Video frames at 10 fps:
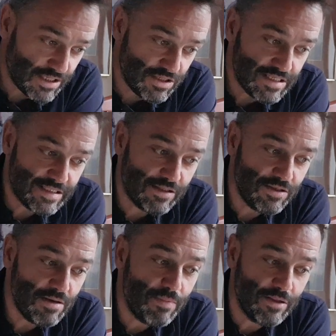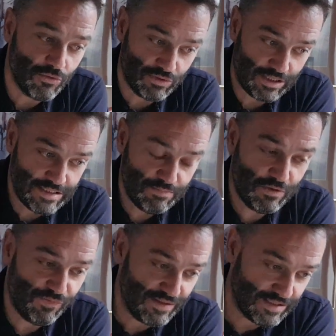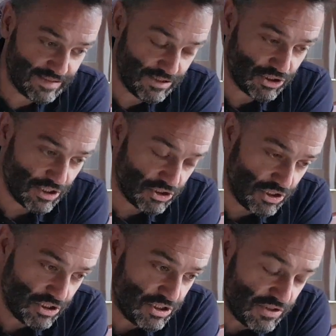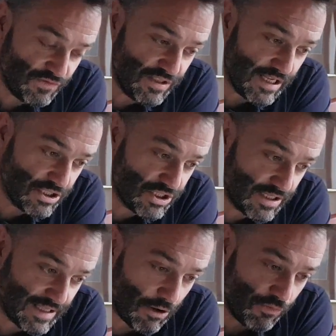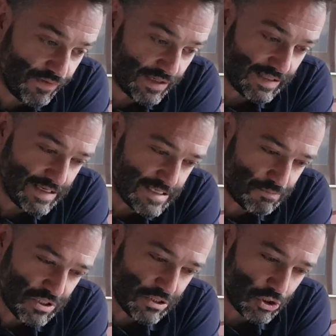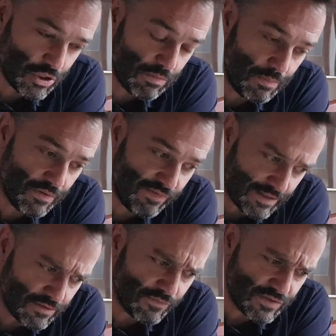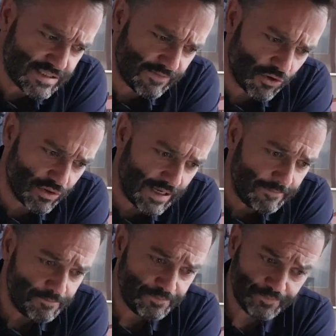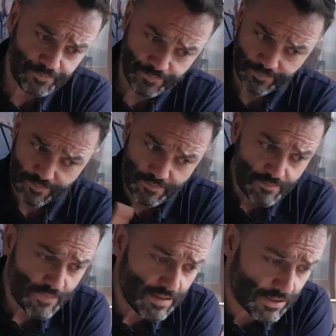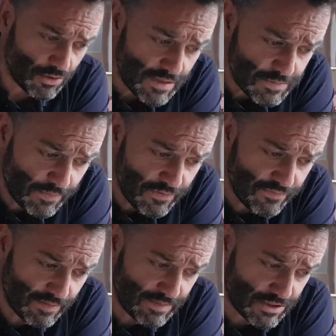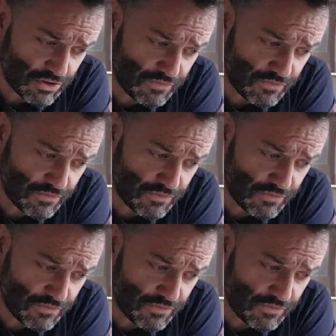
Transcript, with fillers: niestety nie będą takie zbyt fantastyczne, czyli gdzieś widać, że ta oferta jest przez osobę prywatną wystawiona Natomiast powiem Wam, na co